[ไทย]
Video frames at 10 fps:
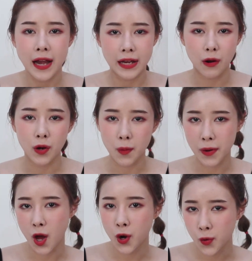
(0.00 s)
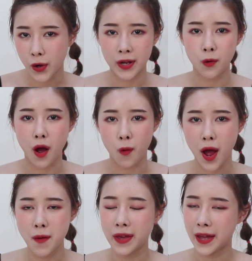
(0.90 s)
เดี๋ยวเราไปลองดูกันดีกว่า
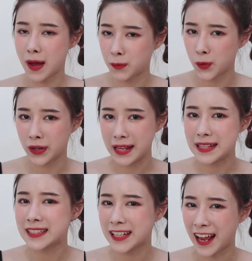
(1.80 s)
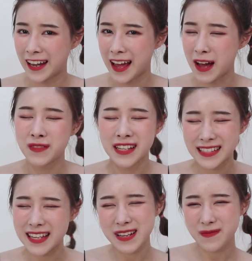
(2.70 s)
ว่าเมคอัพลุคนี้จะกัน
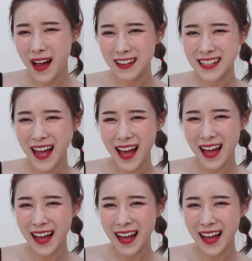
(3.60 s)
น้ำจริงหรือเปล่าจ้า